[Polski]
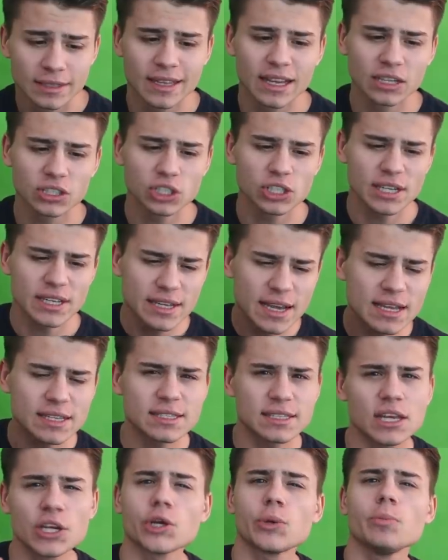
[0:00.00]
Także
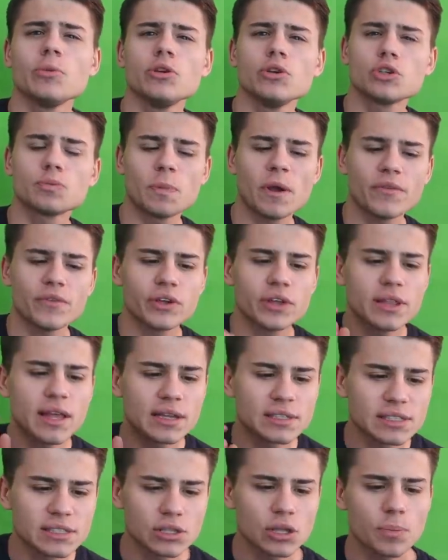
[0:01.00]
jesteśmy już pewni
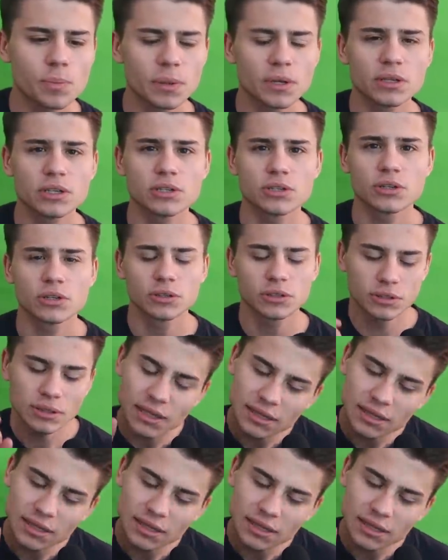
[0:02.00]
na 150,